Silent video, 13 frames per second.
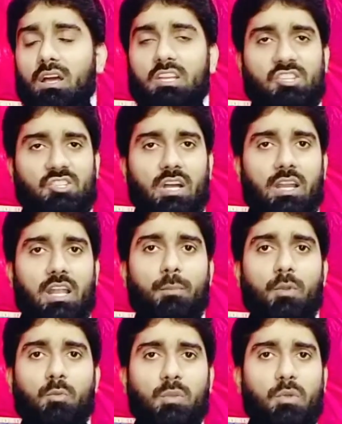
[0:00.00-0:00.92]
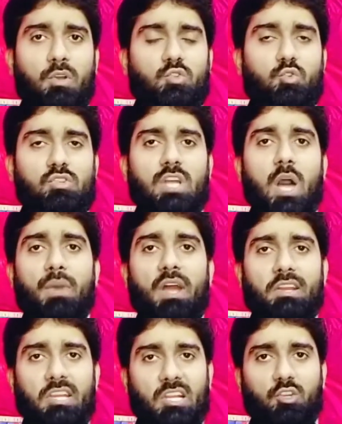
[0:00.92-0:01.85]
इंस्टाग्राम के ऊपर मखसूस नाम
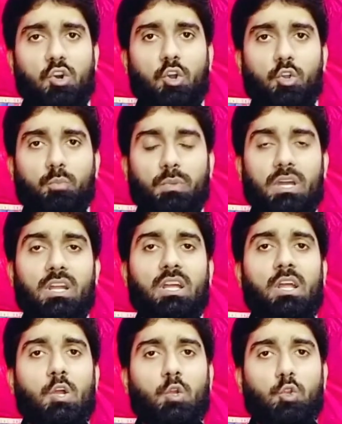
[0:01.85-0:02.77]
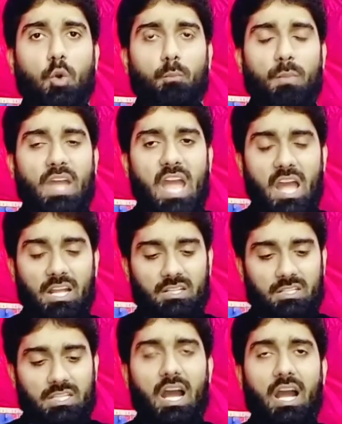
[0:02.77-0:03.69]
है टिकटॉक के ऊपर तो मैं
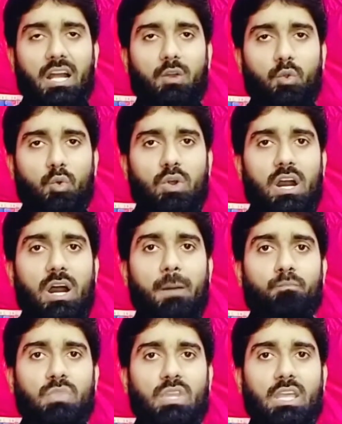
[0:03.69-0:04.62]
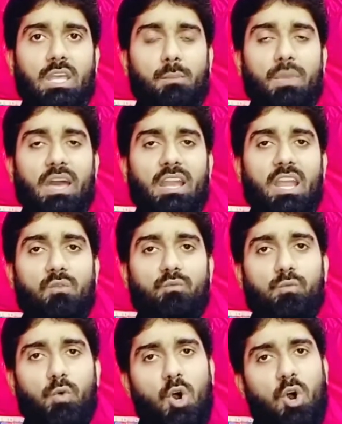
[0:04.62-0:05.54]
क्या करूँगा कि मैंने
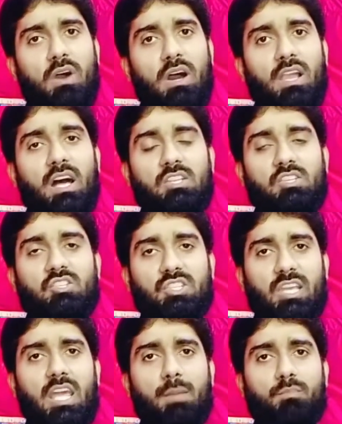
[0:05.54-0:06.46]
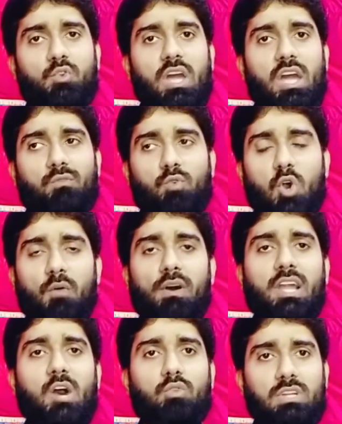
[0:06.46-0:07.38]
वो वाला सेम जो है वो
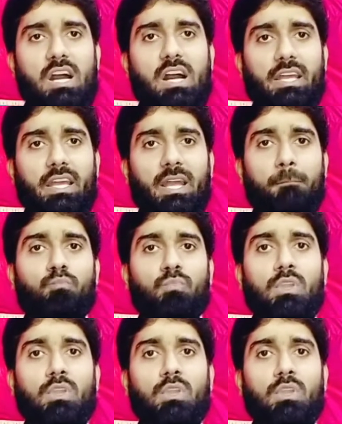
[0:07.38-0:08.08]
वाला उठा के